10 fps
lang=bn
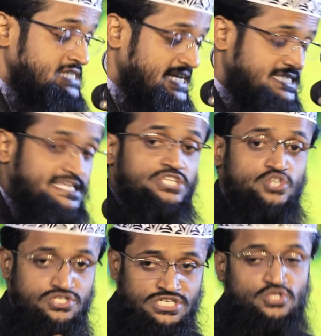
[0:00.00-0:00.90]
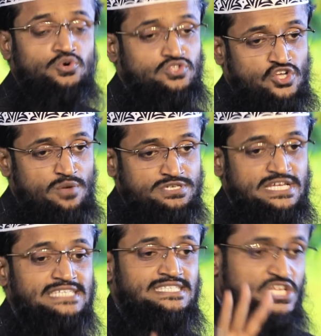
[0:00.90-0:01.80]
স্বাস্থ্যের চর্চা তো করতে হবে
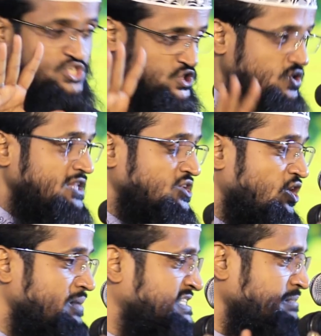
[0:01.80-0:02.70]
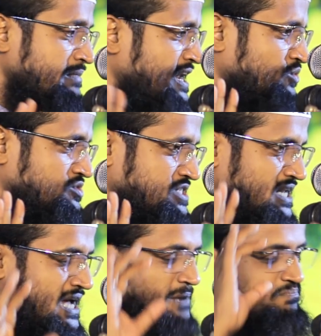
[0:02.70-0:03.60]
স্বাস্থ্যের যত্ন নিতে হবে এটা আমি মানা করছি
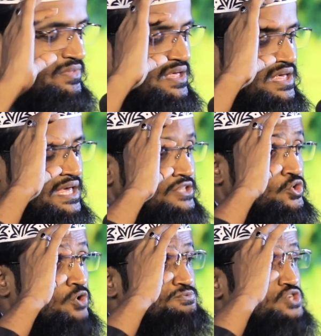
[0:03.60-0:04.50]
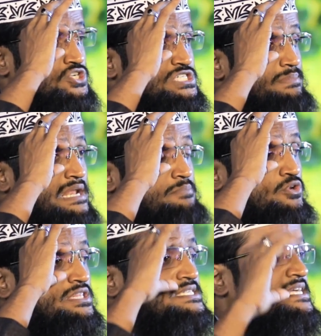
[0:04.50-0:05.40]
না কিন্তু রূপচর্চা মানে
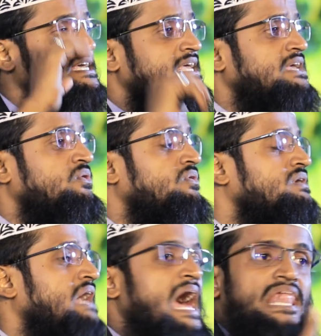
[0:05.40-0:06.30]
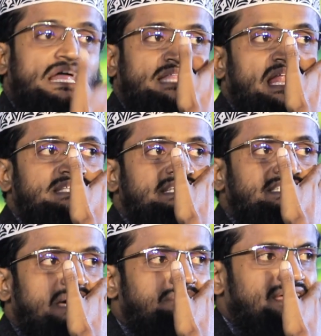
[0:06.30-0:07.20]
বলতেছি কি আল্লাহ তালা যে
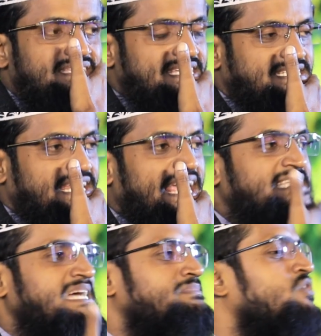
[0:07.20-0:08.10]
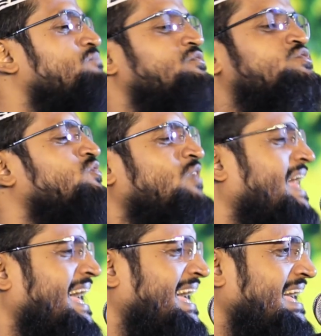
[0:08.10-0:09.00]
চামড়া দিয়েছেন এই চামড়ার পছন্দ
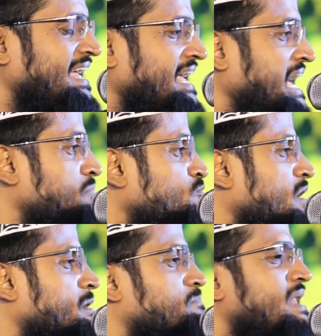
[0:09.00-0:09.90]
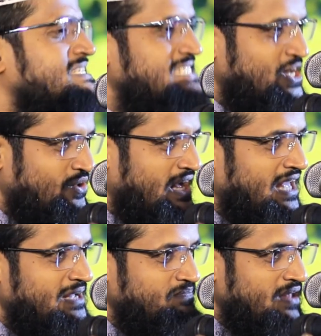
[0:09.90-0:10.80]
না এর উপর আমরা প্লাস্টার করে
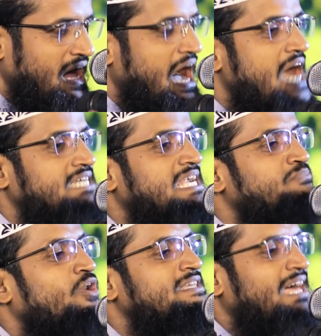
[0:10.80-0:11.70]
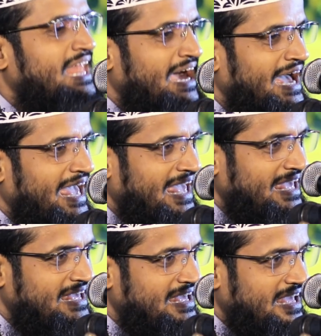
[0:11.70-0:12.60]
আটা ময়দা লাগাই
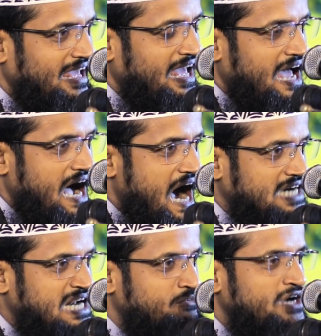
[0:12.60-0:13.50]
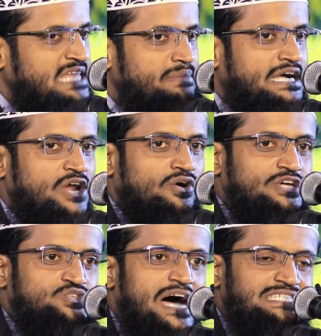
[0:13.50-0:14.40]
আটা ময়দা মাখানো
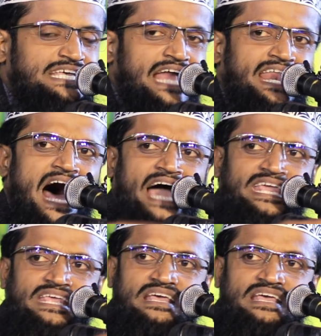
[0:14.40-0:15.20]
কিছু আছে না নাই